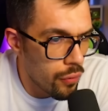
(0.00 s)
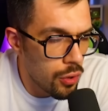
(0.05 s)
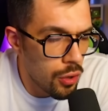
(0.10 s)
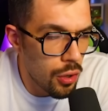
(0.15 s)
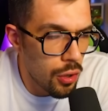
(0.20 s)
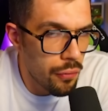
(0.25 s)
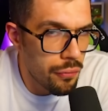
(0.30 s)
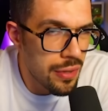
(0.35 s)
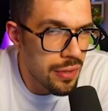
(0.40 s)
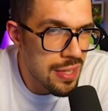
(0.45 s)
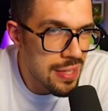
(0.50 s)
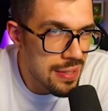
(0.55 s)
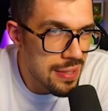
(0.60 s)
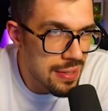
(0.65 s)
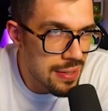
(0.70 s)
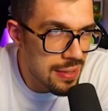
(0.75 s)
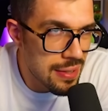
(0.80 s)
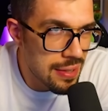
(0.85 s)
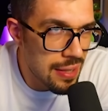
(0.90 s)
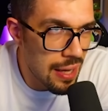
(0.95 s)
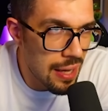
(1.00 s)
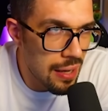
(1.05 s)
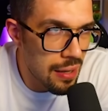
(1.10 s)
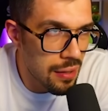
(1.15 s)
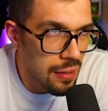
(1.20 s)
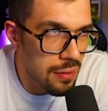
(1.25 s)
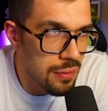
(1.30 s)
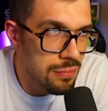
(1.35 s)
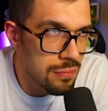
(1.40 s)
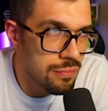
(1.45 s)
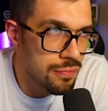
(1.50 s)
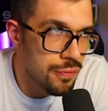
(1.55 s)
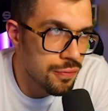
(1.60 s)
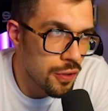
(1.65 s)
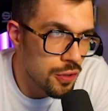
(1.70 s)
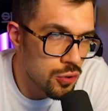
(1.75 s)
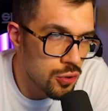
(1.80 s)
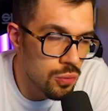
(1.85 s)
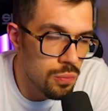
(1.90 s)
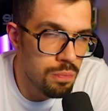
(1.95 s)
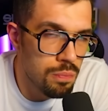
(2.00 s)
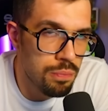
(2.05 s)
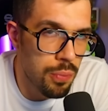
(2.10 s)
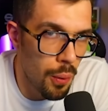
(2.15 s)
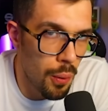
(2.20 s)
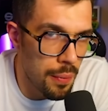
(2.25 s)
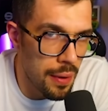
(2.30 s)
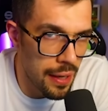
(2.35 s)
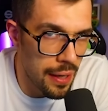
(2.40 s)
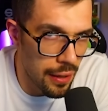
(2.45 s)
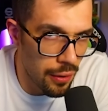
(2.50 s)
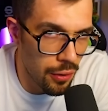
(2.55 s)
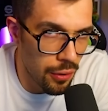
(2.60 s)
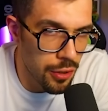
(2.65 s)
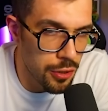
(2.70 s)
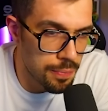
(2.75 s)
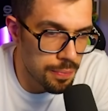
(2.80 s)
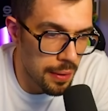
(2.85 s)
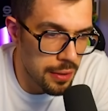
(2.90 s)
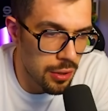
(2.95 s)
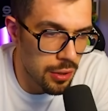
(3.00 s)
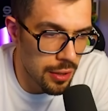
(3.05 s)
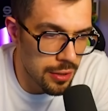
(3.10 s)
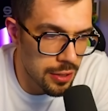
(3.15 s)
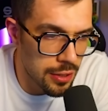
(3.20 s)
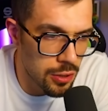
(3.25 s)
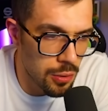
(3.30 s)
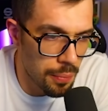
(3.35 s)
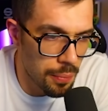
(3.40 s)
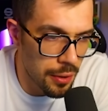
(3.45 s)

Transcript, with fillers: l'ho vista forse un po' meno rispetto alla season